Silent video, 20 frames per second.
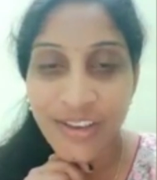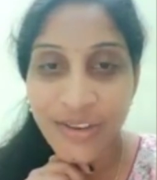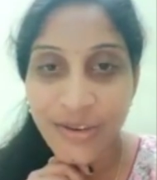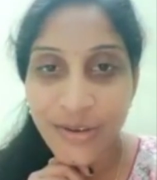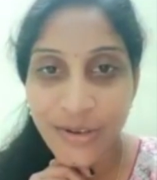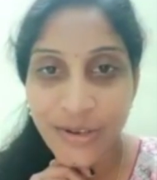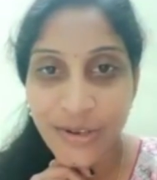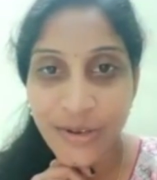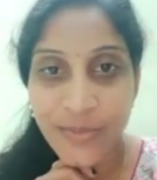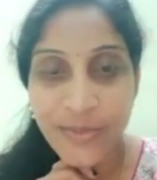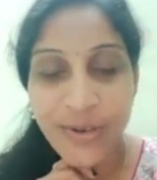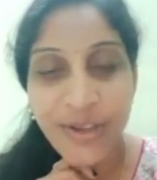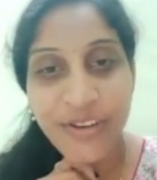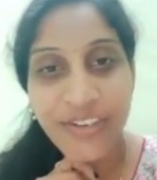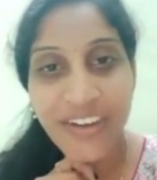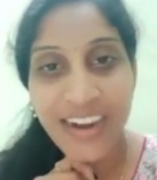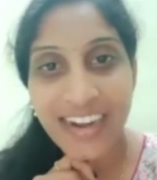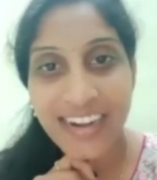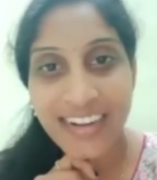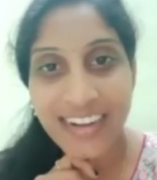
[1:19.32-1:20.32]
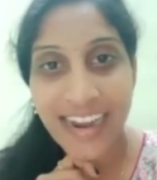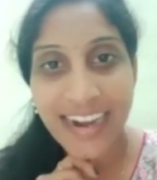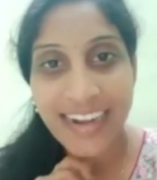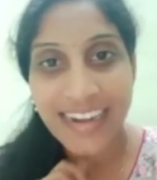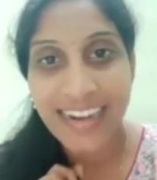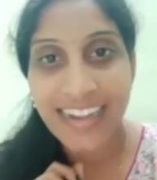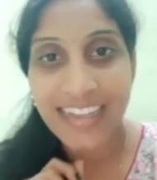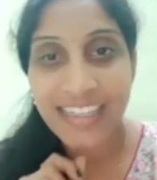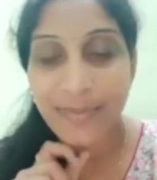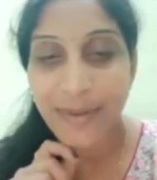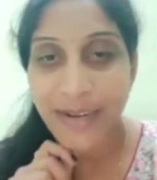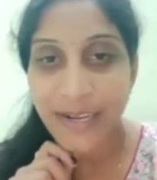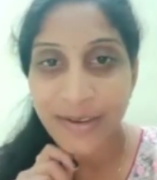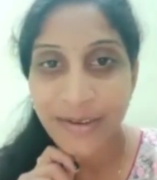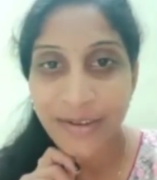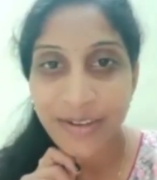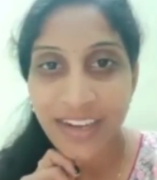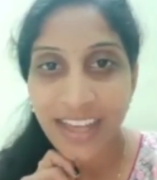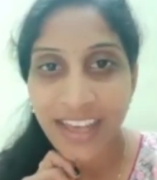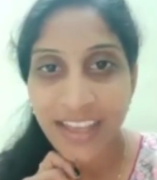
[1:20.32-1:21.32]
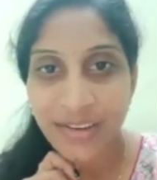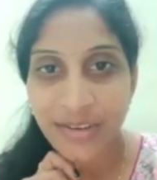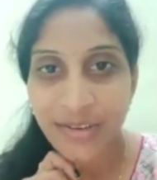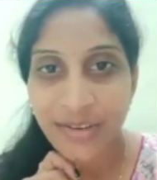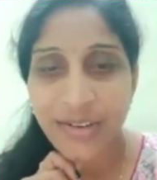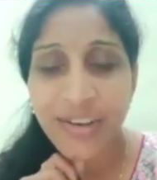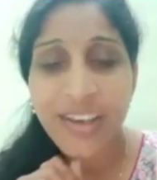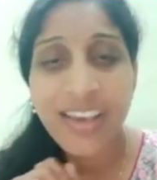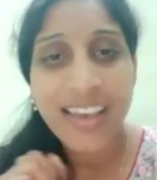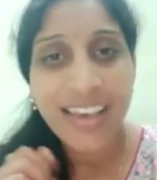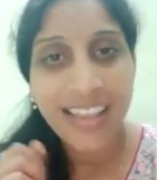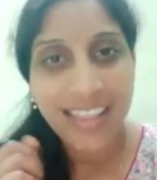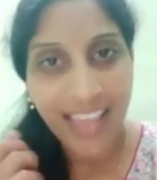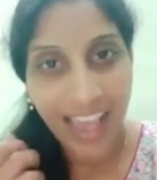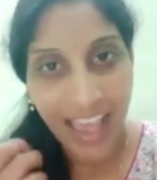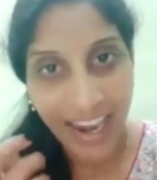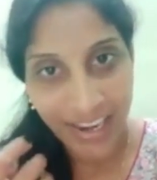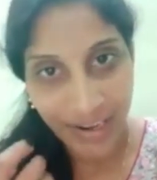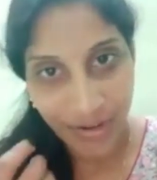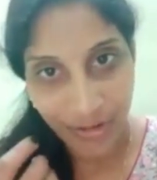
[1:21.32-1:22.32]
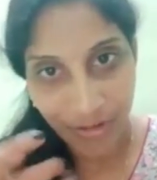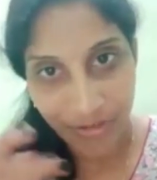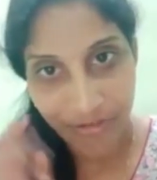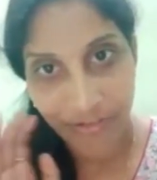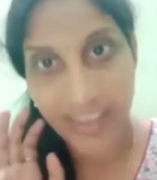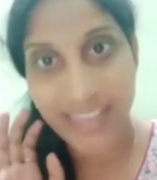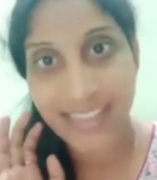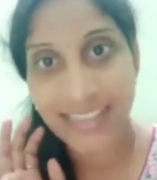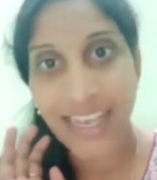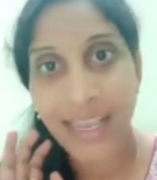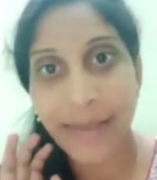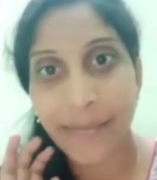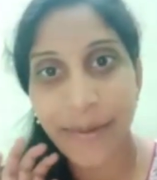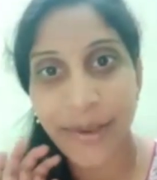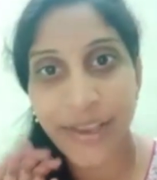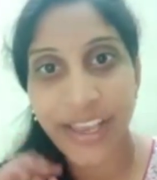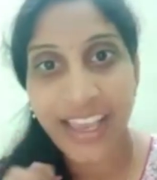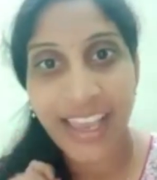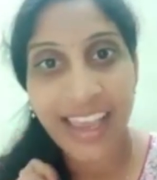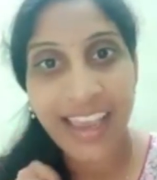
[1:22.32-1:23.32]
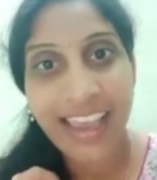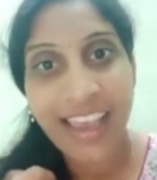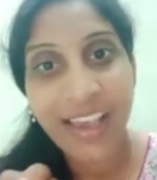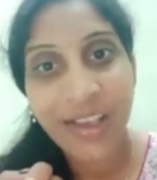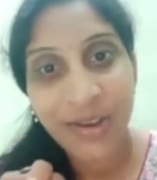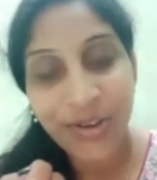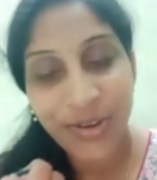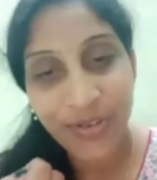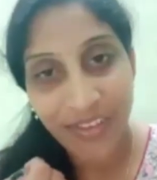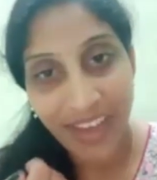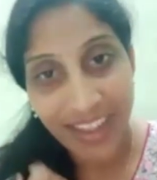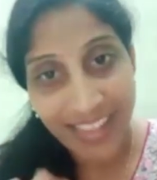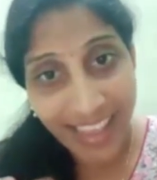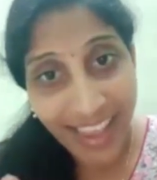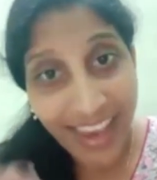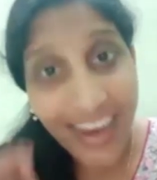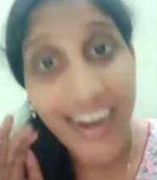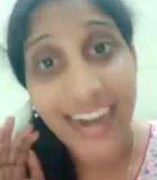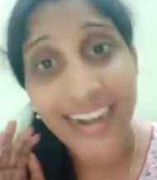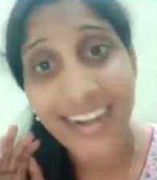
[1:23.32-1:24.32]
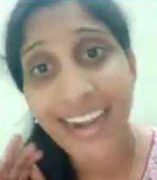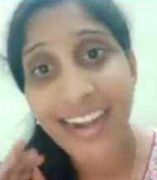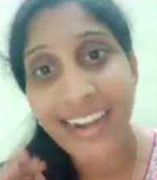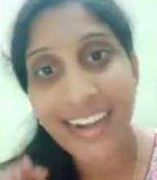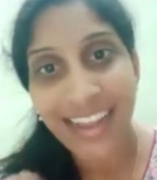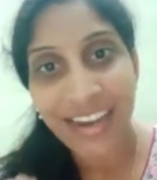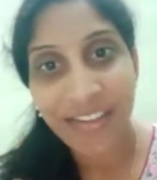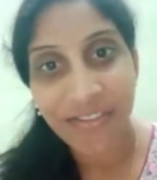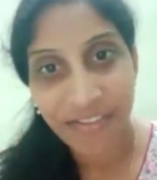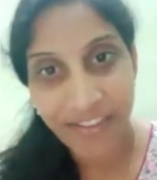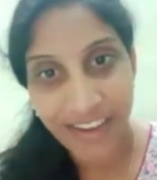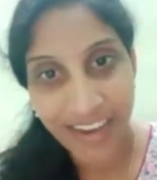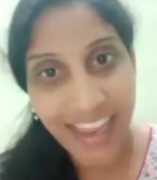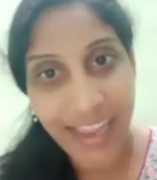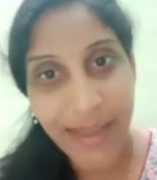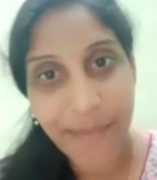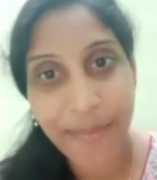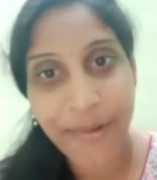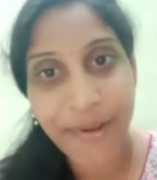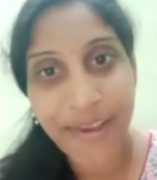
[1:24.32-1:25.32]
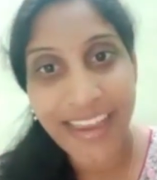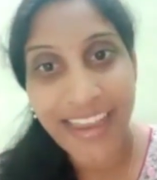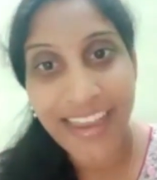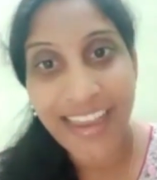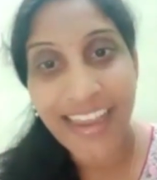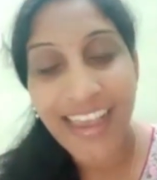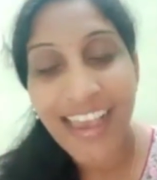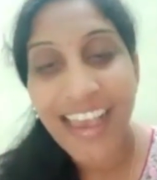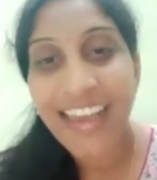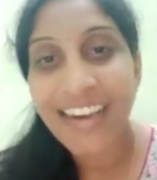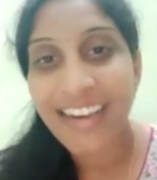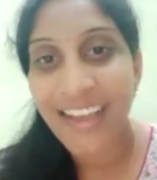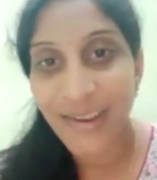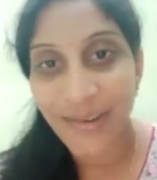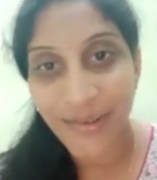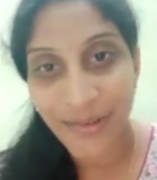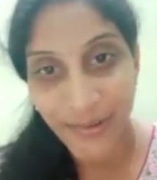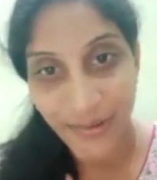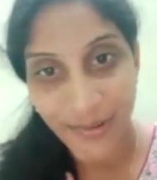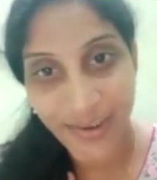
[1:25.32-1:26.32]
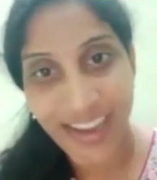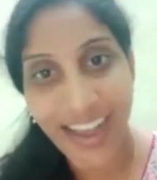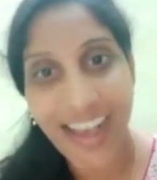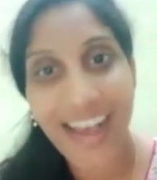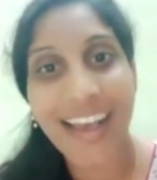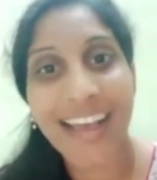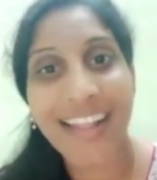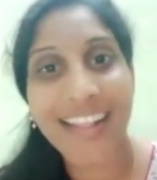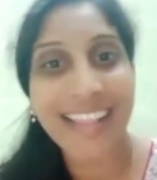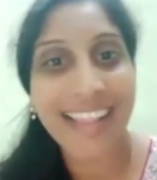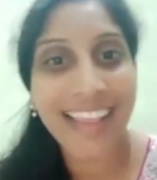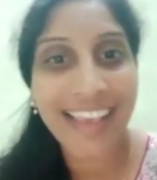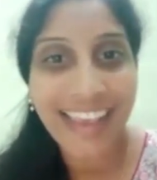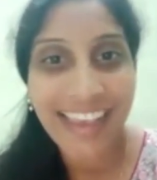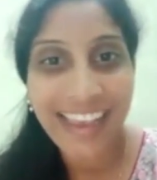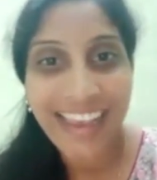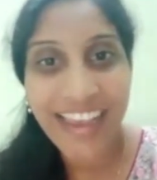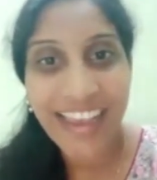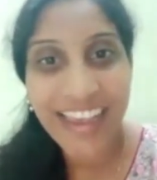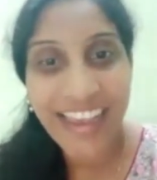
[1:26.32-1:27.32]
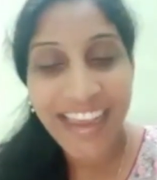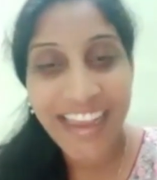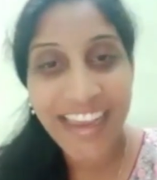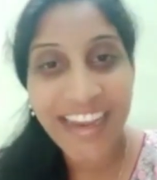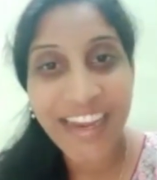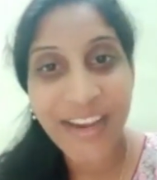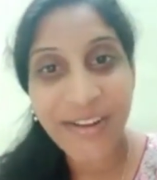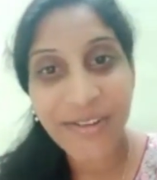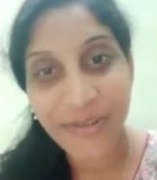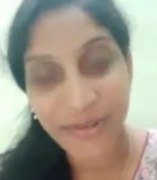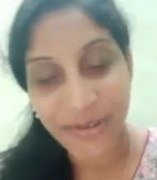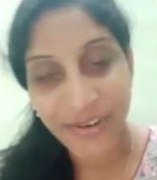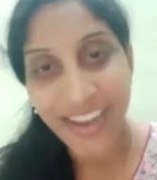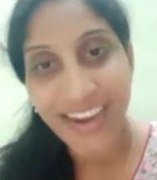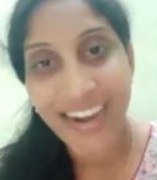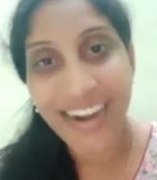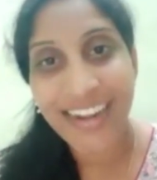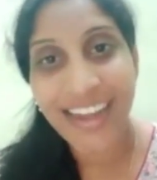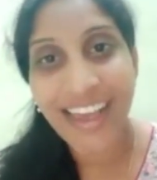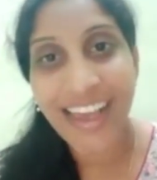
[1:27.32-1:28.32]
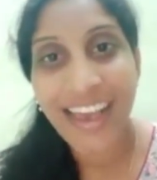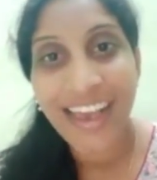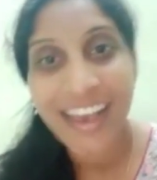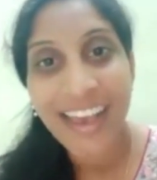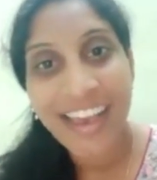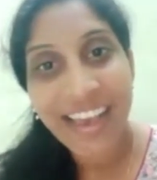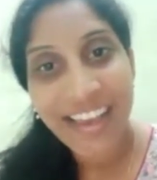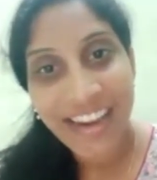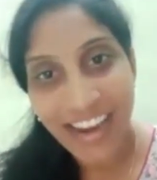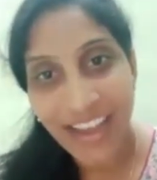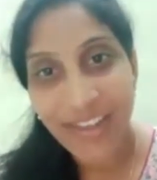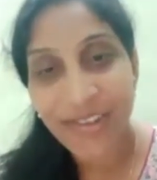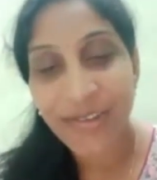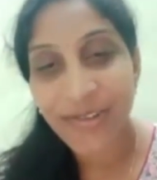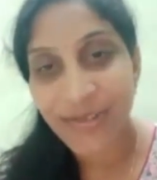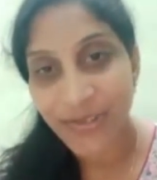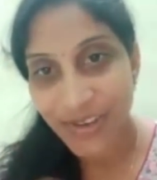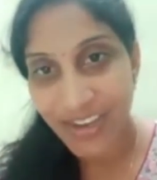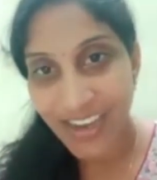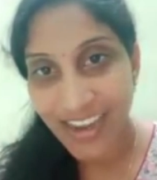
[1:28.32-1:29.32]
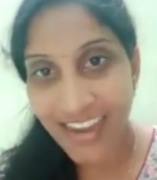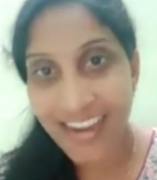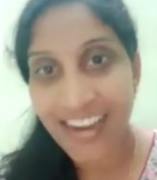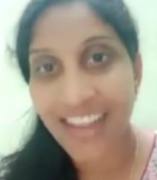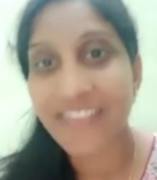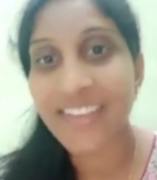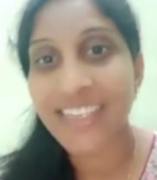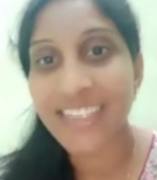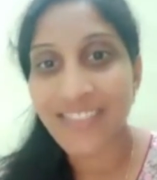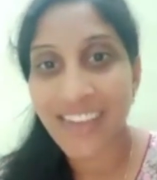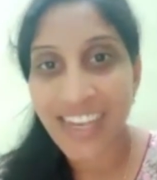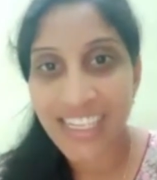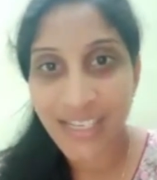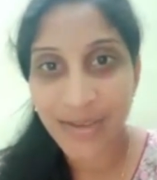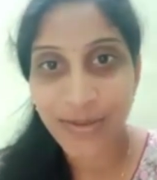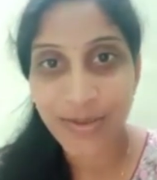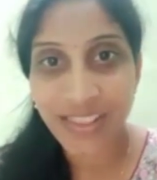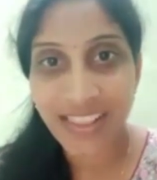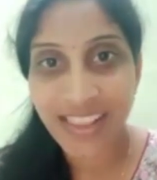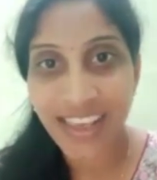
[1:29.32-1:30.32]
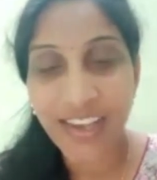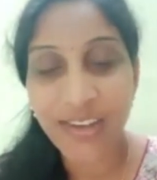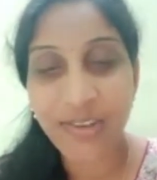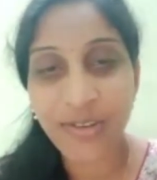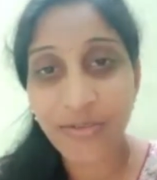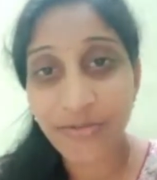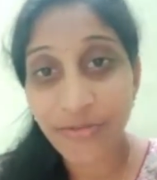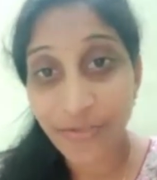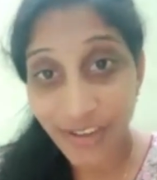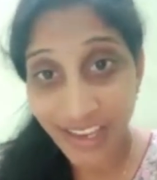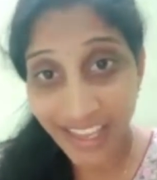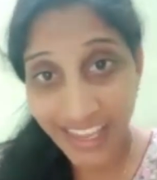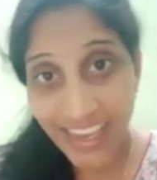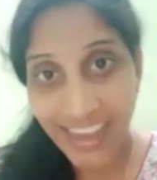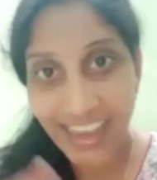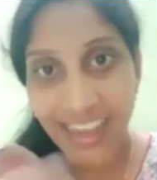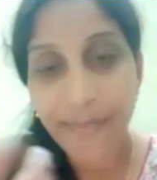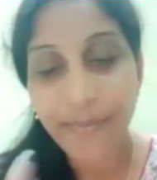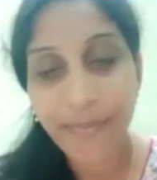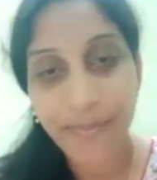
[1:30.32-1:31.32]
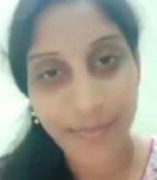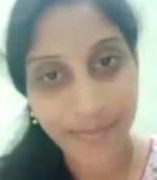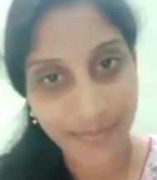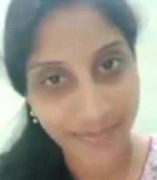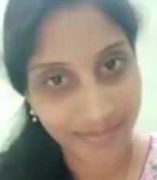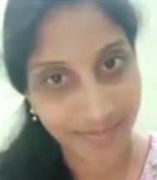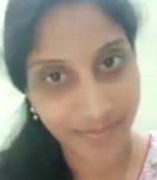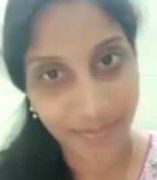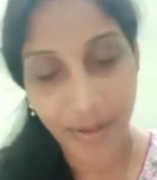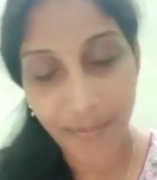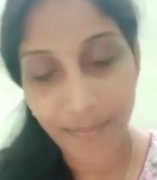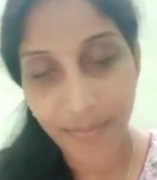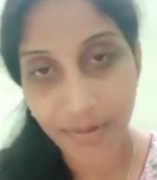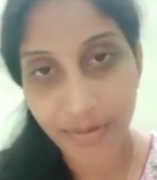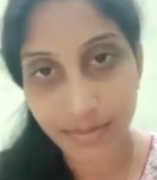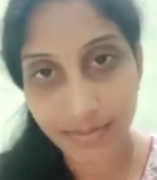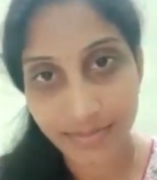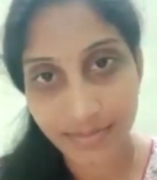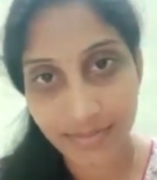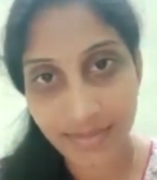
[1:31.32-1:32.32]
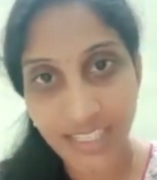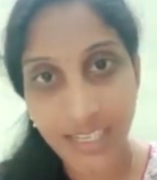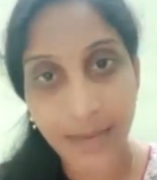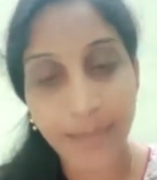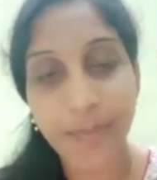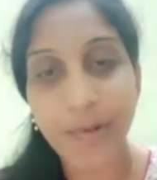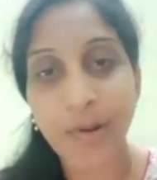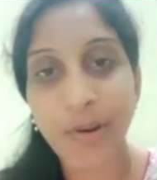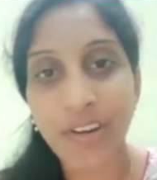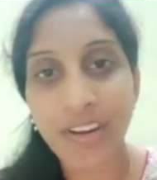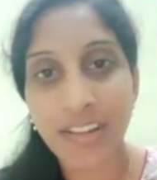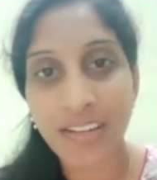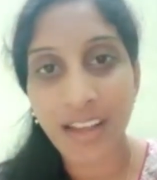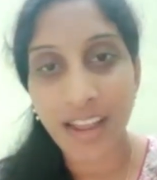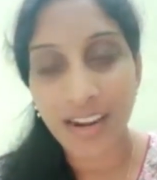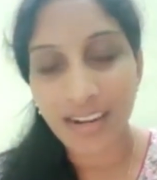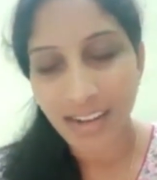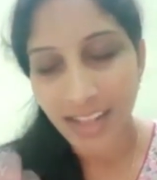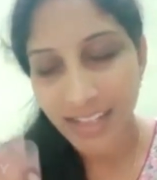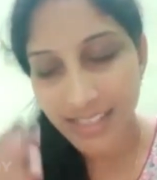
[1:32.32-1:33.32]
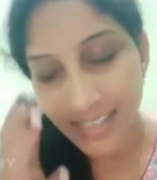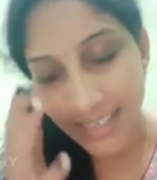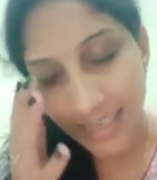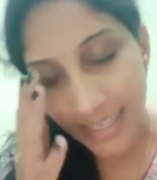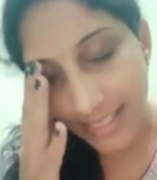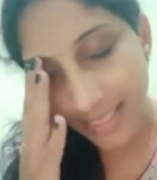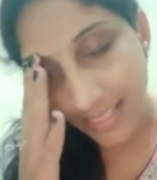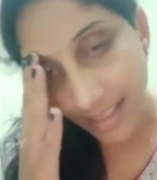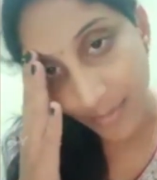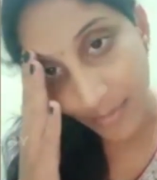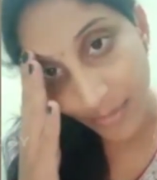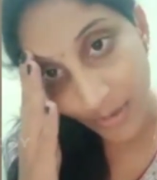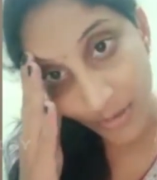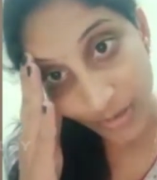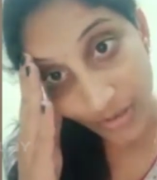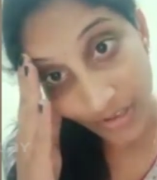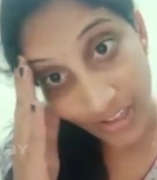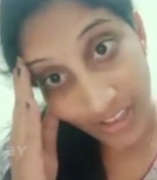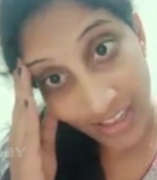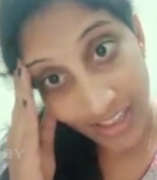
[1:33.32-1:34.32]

యూట్యూబ్లో వాళ్ళ టైటిల్స్ పెట్టుకుంటారో దానికి నువ్వు ఫిక్స్ అయిపోయి నువ్వు అదే కంటెంట్ అని ఫీల్ అయిపోయి నన్ను కుక్క అంది ఏ నేను కుక్కనట నాకు కుక్క కన్నా విశ్వాసం ఉంది అని నువ్వు నీకే పాపం చెప్పుకోవడం నాకు నచ్చలేదు తమ్ముడు